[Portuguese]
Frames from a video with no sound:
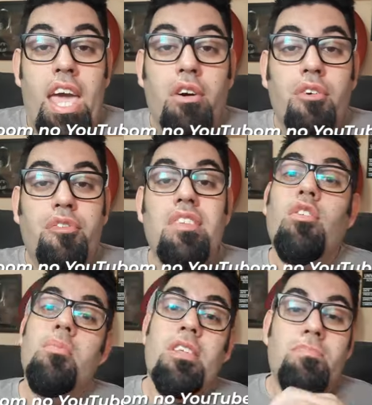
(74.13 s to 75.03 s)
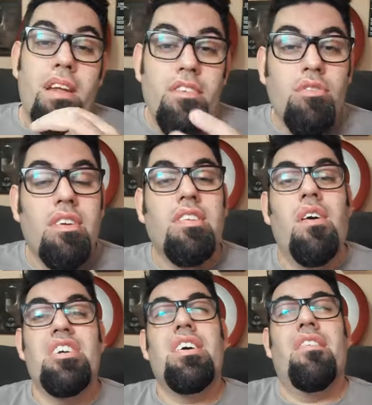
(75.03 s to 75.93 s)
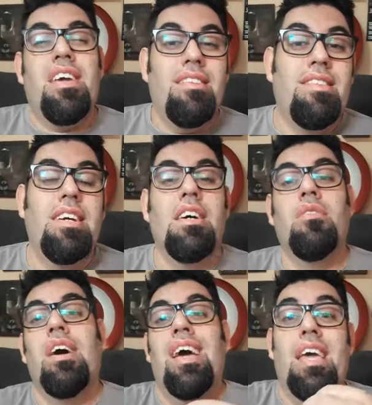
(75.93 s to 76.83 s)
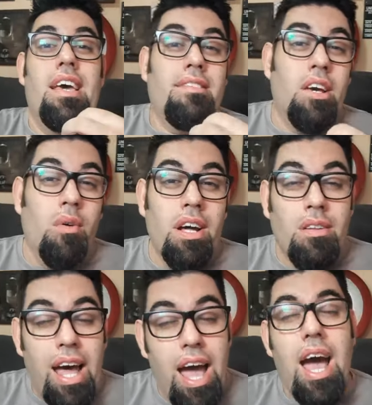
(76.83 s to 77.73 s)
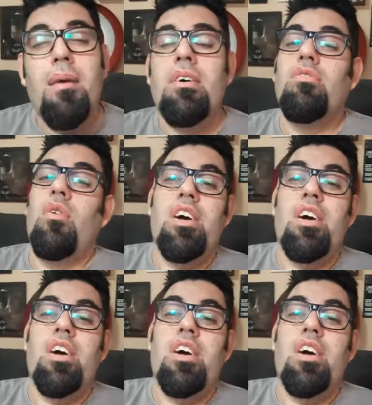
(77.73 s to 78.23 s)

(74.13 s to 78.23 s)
eu fiz algumas previsões que eu achava que esse ano ia ser o ano da Amazon,